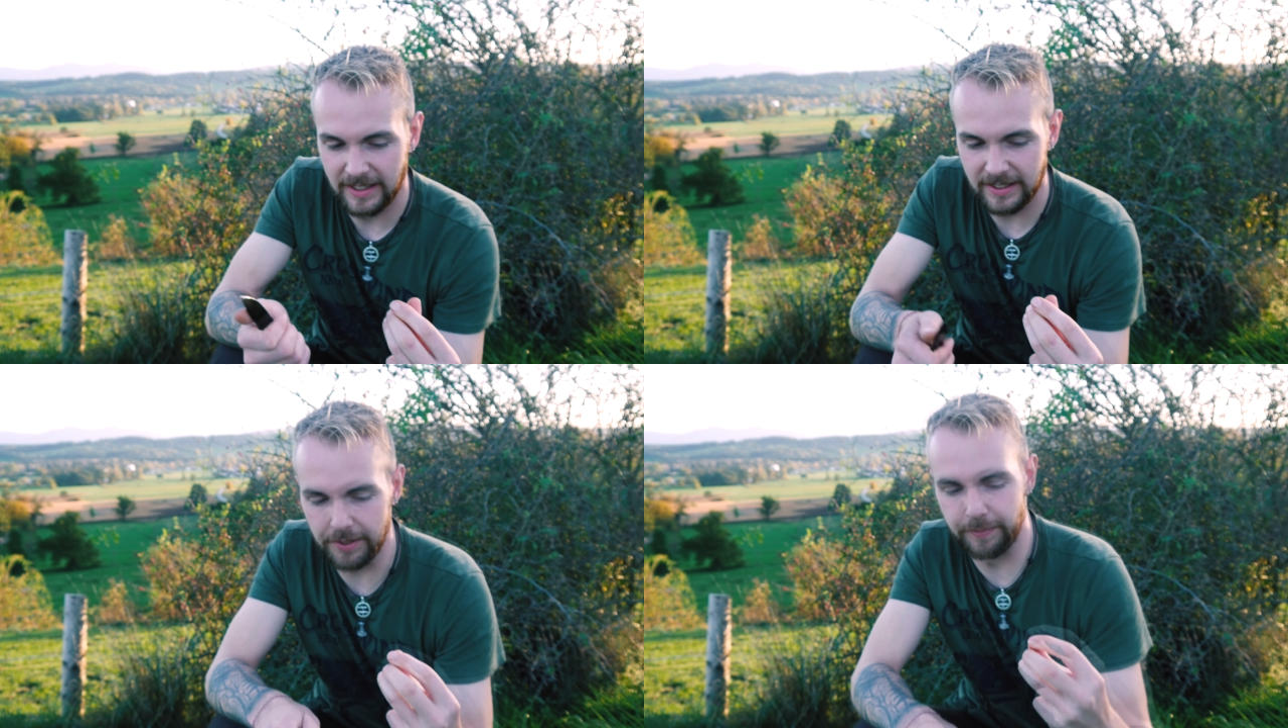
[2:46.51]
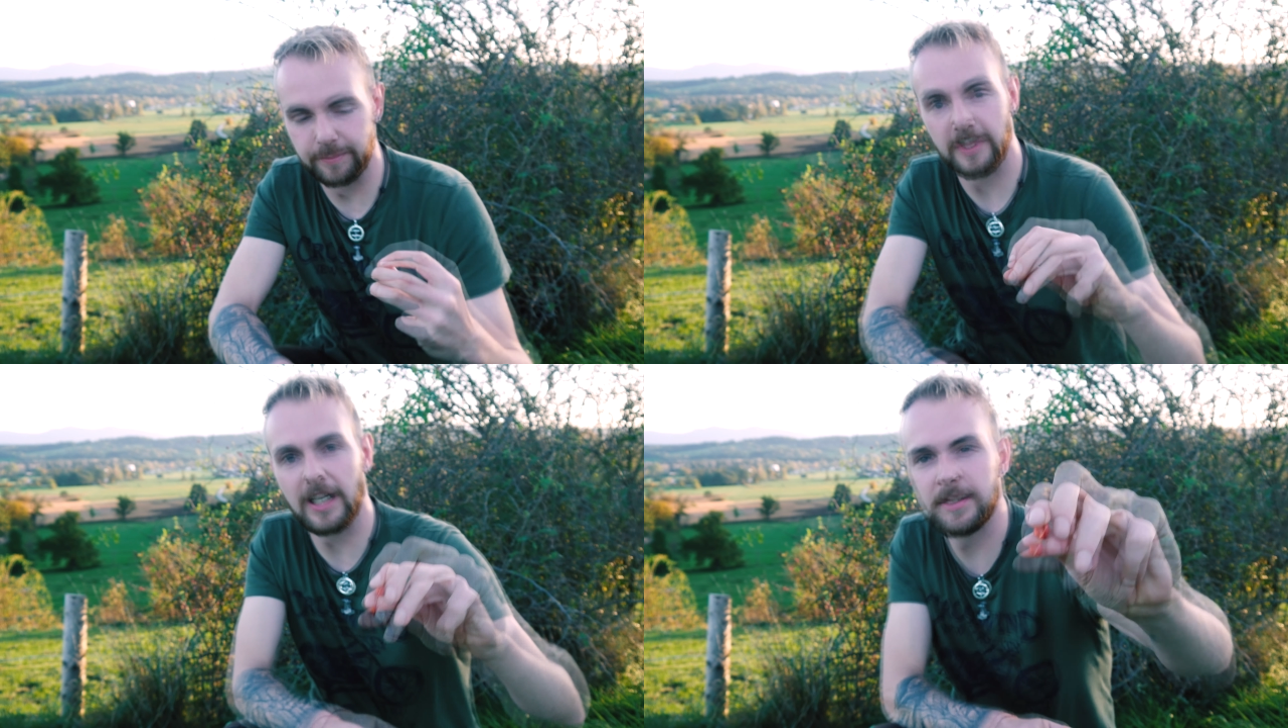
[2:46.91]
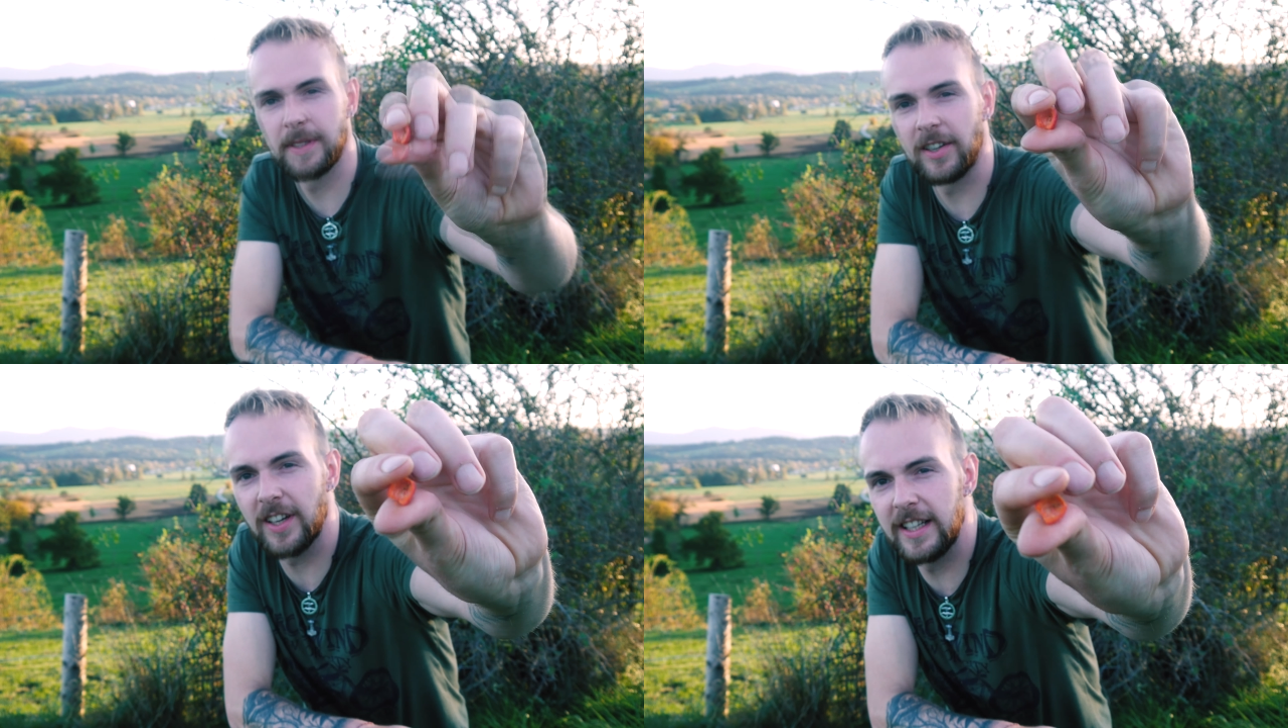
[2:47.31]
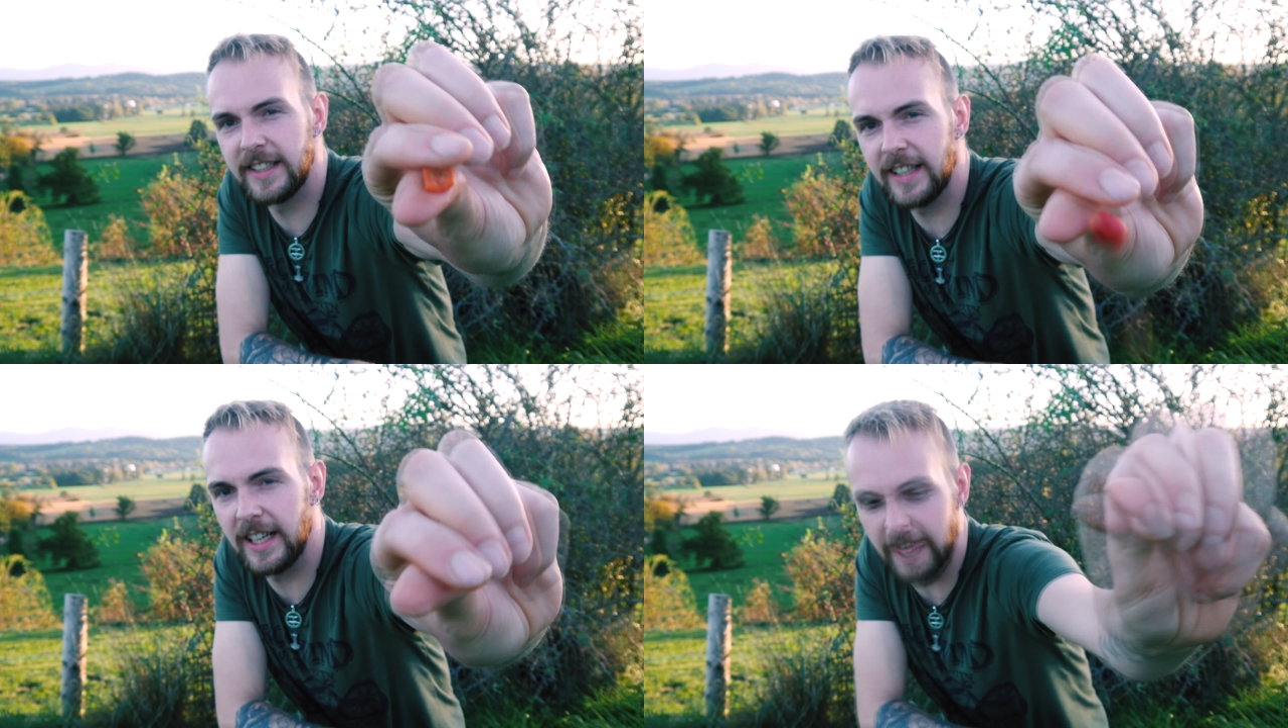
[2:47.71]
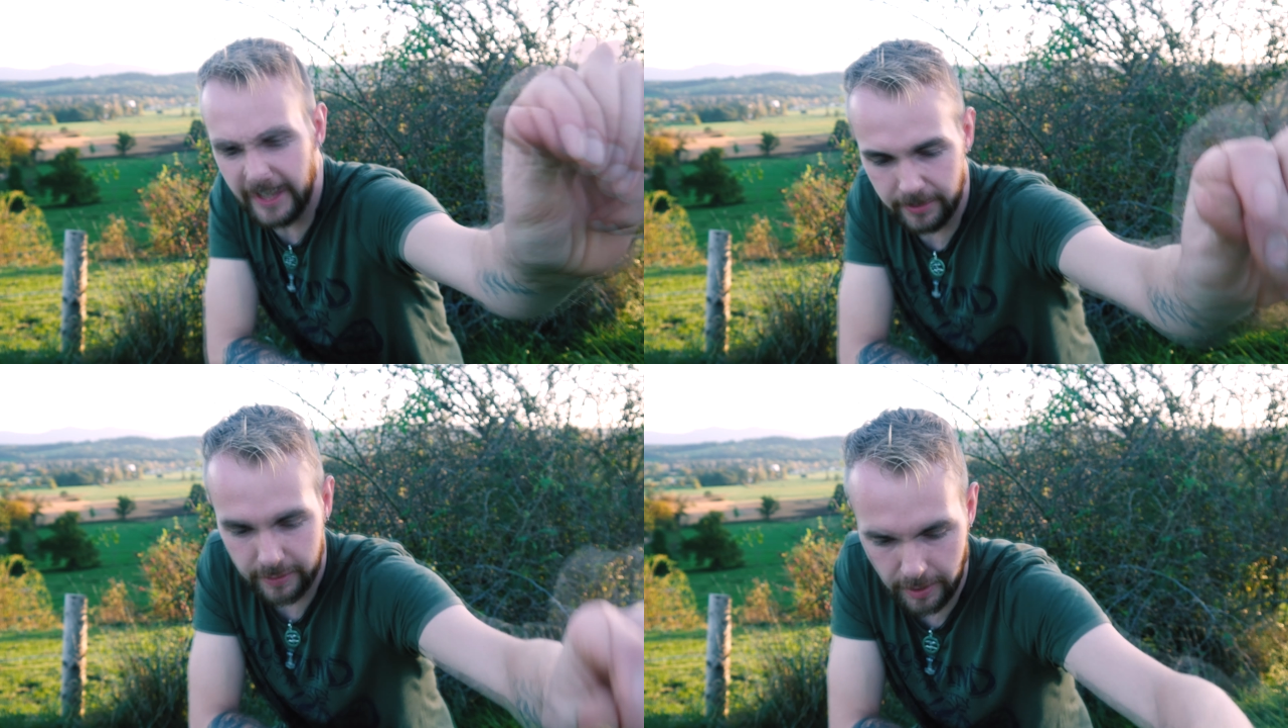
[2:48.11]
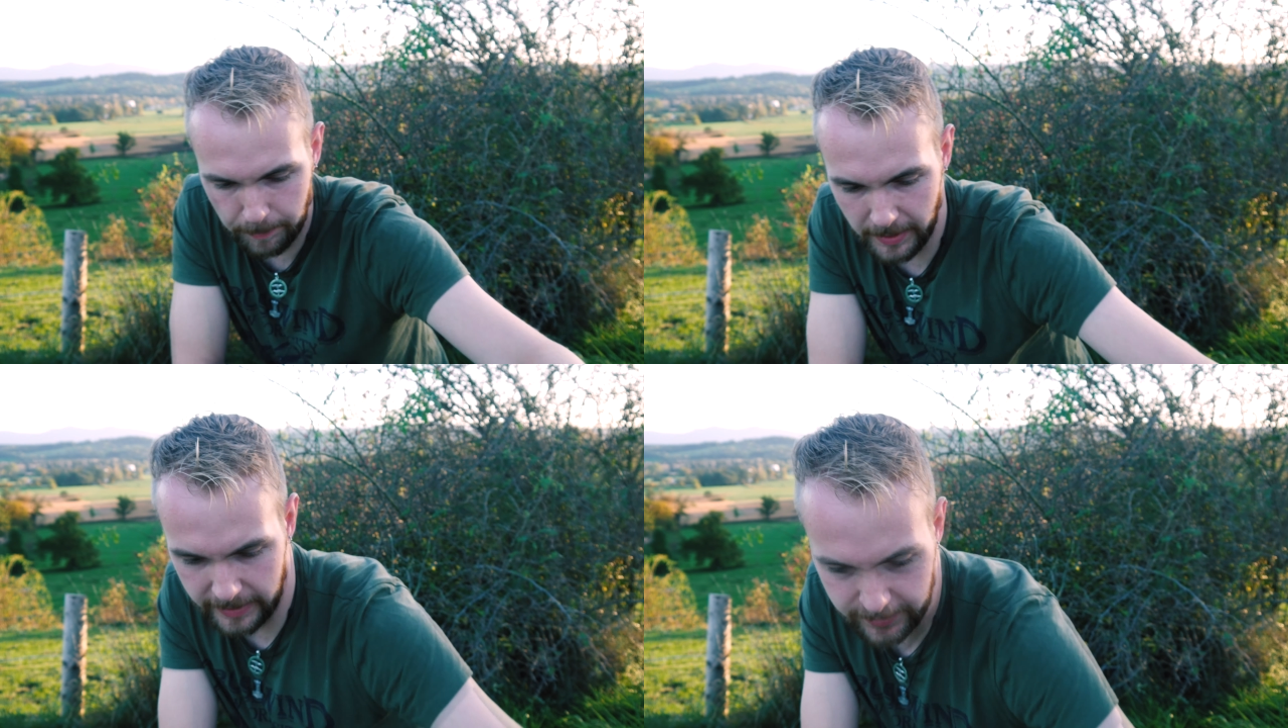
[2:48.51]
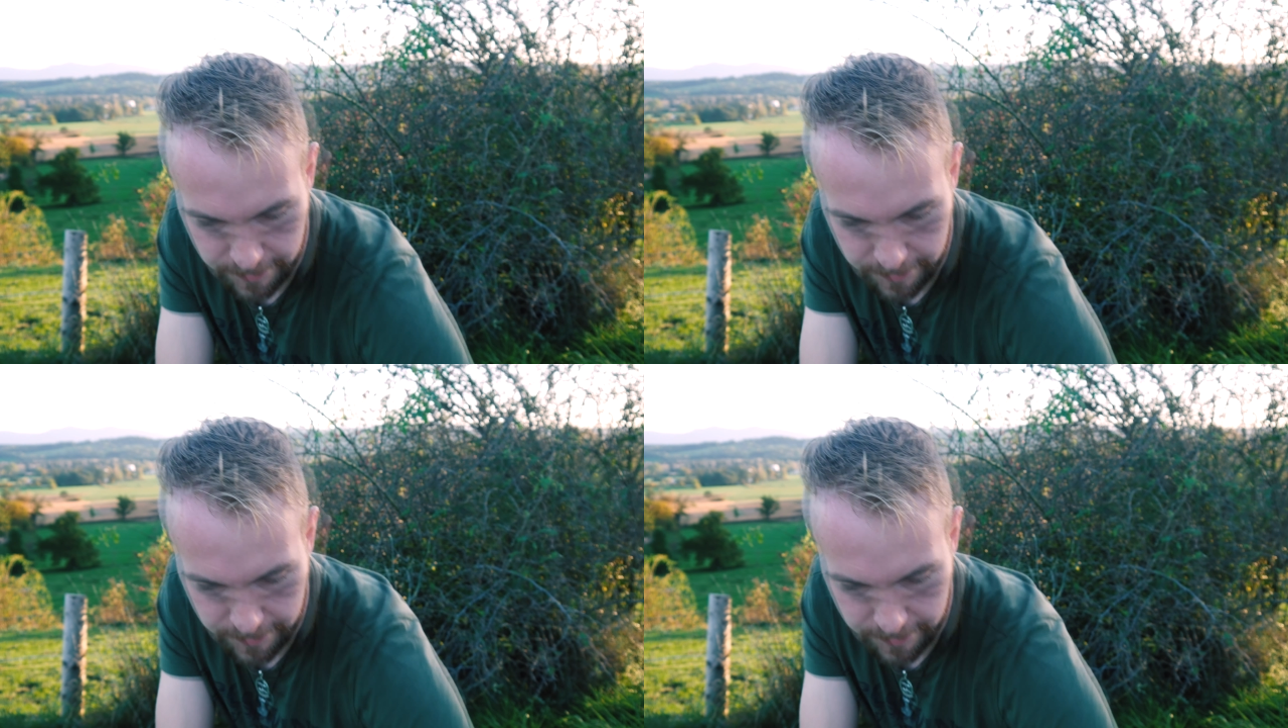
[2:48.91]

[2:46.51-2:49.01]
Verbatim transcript: So, aber jetzt bei der Schale die Kerne weg. Hoppala.